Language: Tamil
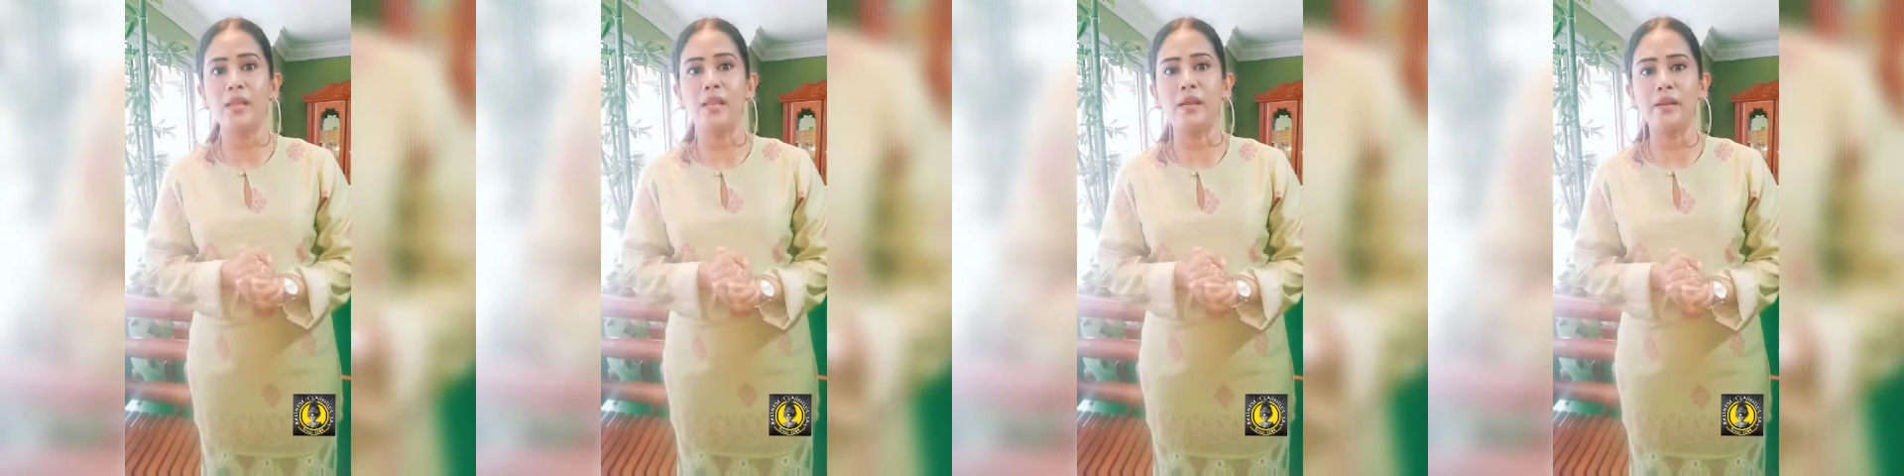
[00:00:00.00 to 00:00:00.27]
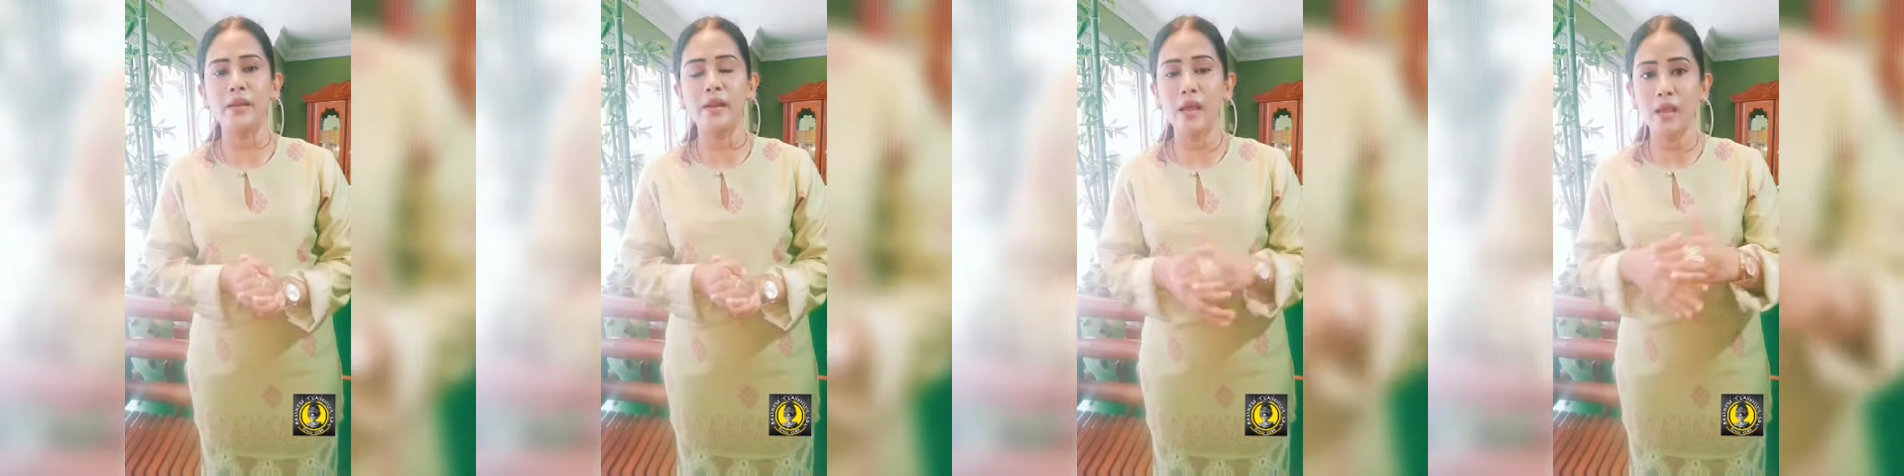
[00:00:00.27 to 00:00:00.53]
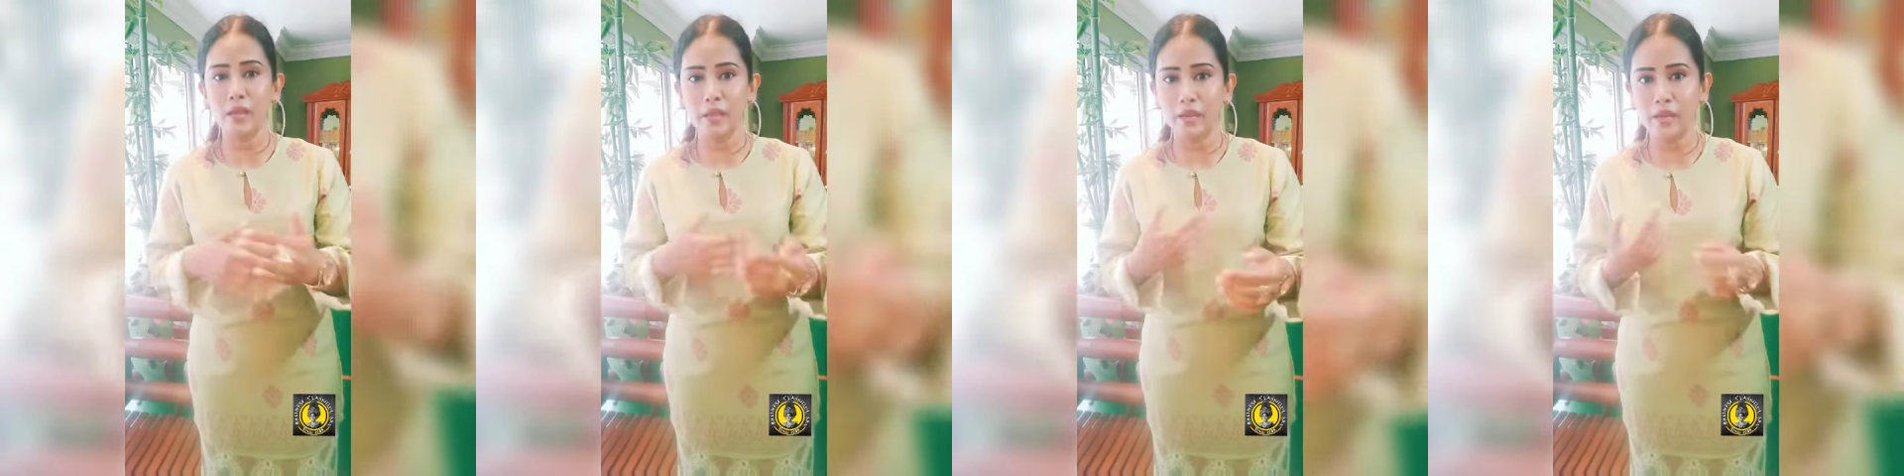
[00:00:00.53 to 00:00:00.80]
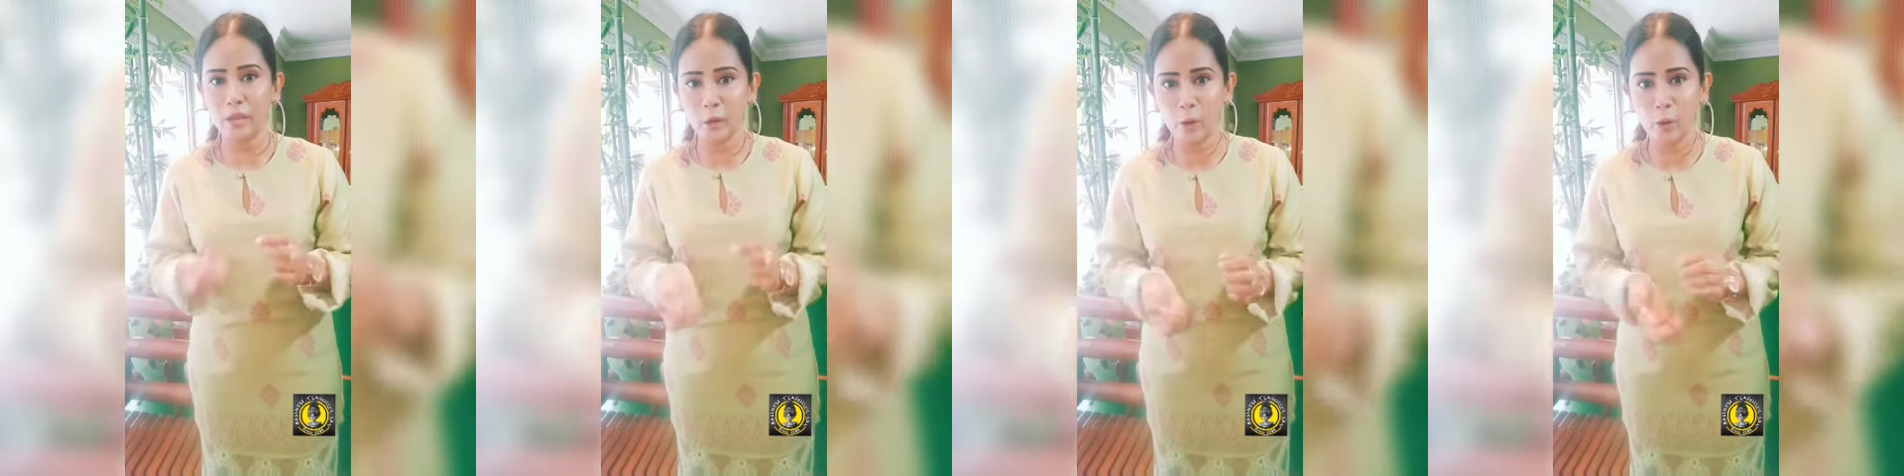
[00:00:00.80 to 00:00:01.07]
இல்லாட்டினா அங்கே
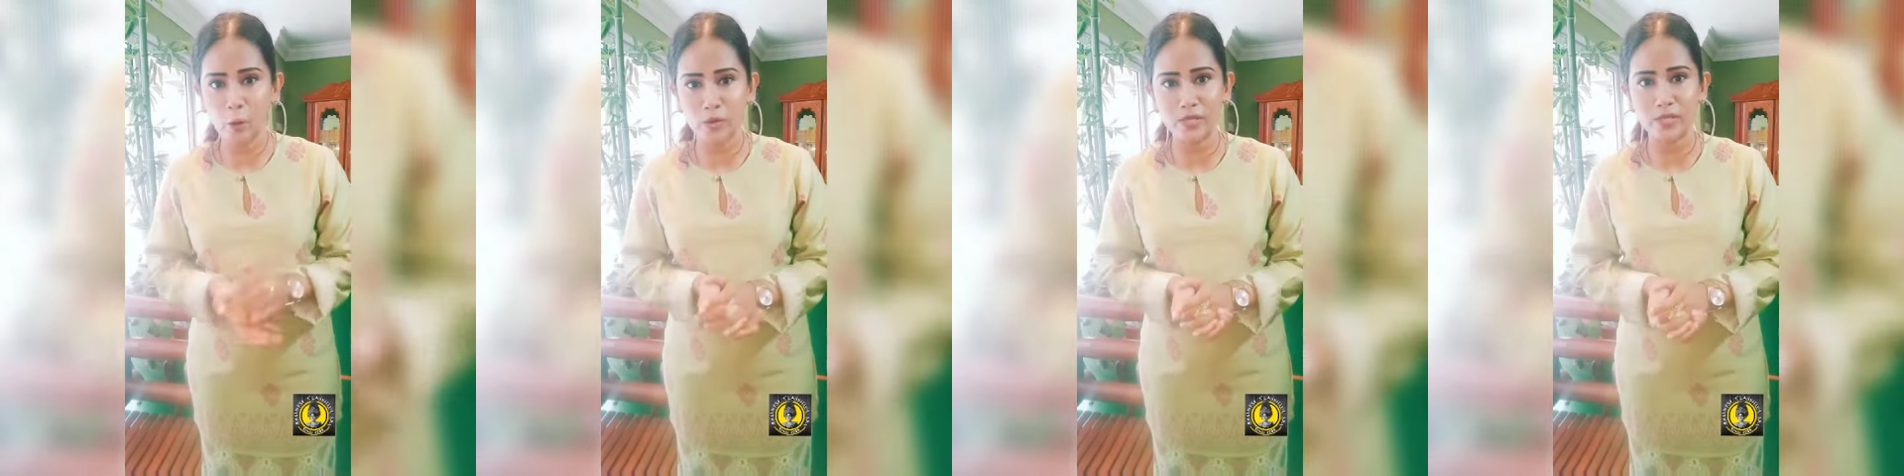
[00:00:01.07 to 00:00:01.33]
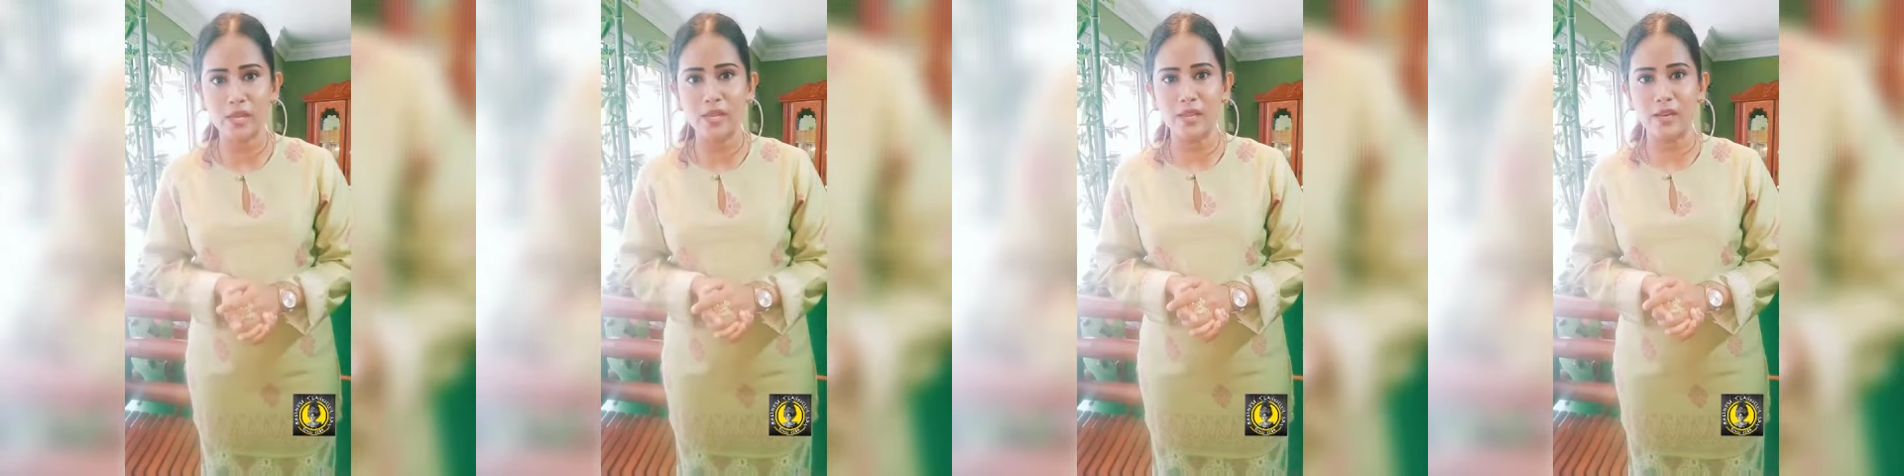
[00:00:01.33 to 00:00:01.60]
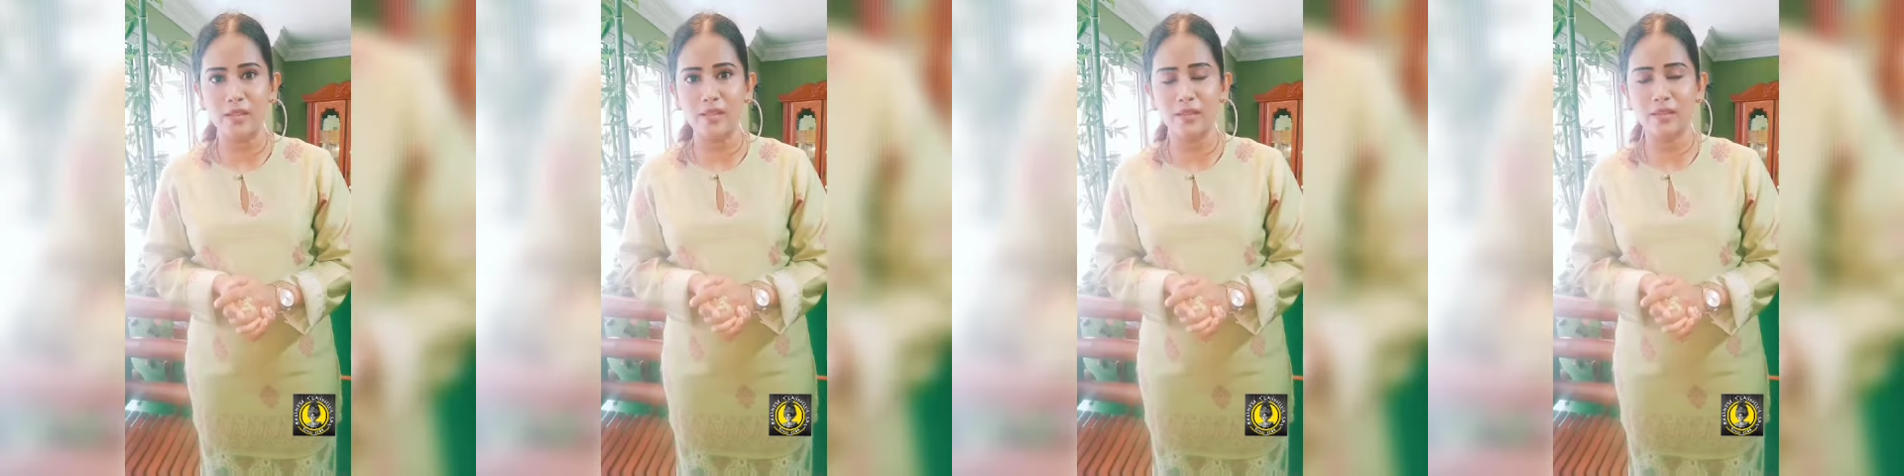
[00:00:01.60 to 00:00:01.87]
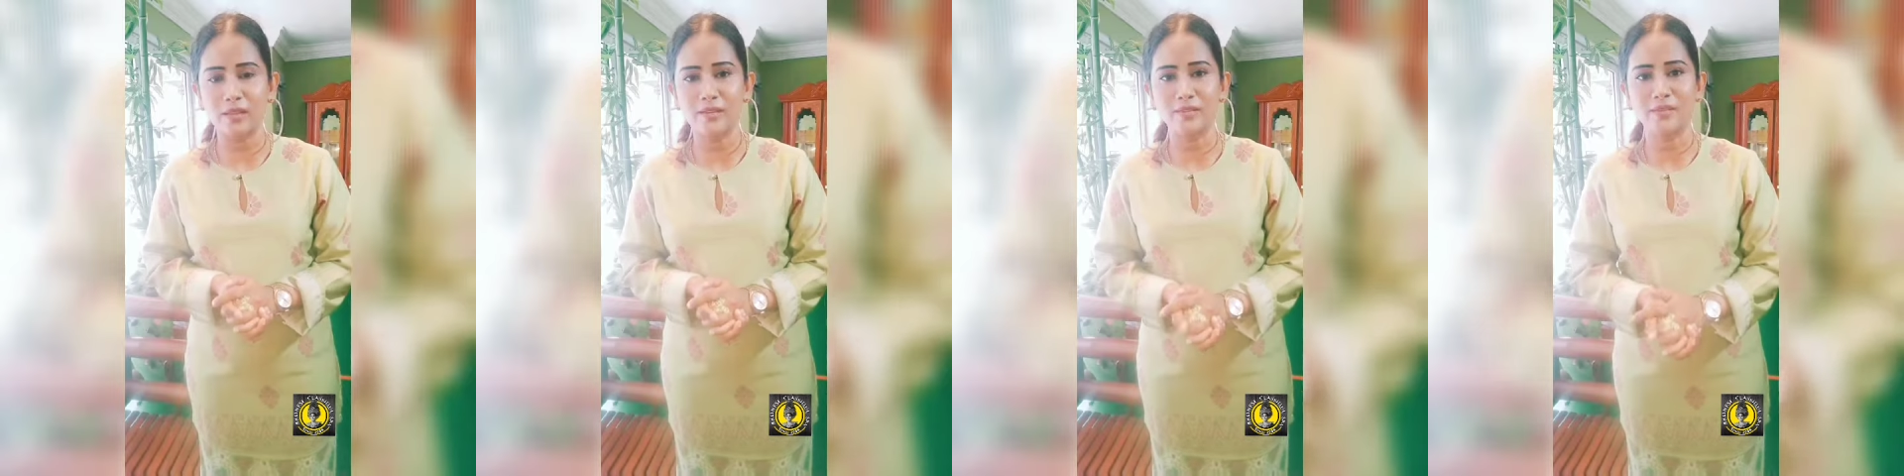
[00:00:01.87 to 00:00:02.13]
இருக்கிற நோட்ஸில்
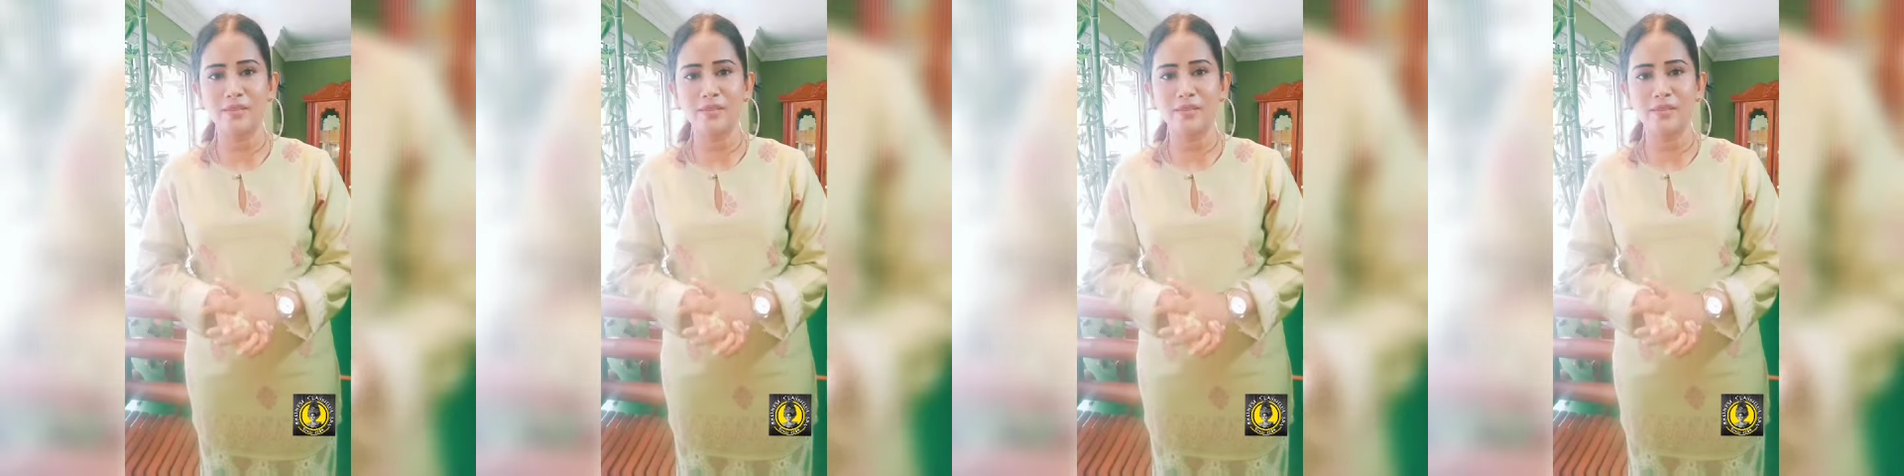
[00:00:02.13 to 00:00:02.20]
எழுதுங்க